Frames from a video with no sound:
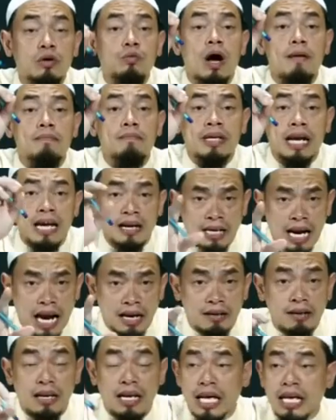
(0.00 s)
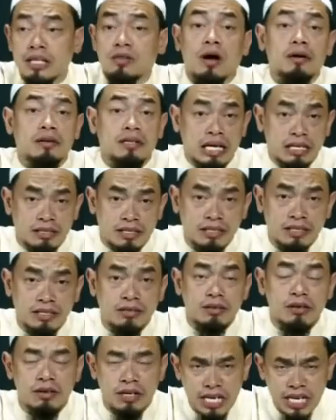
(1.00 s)
ความเคร่งครัดในตอนกลางคืน
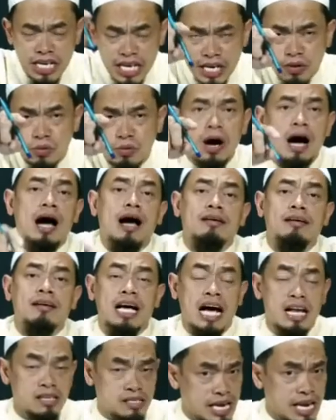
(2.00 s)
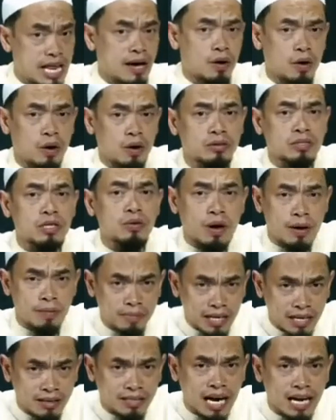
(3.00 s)
ดีกว่าการแสดงออกถึงความเค
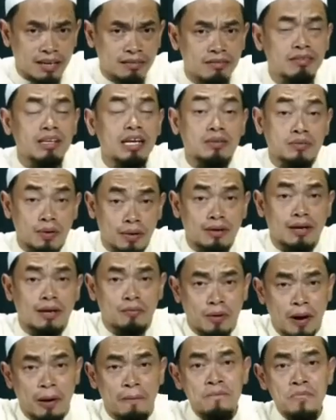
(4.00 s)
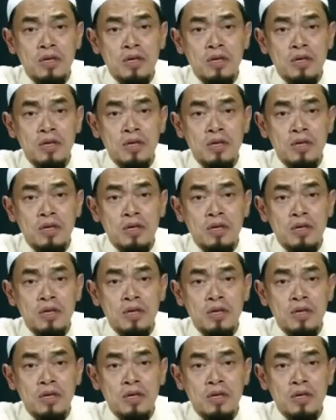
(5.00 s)
ร่งครัดในตอนกลางวัน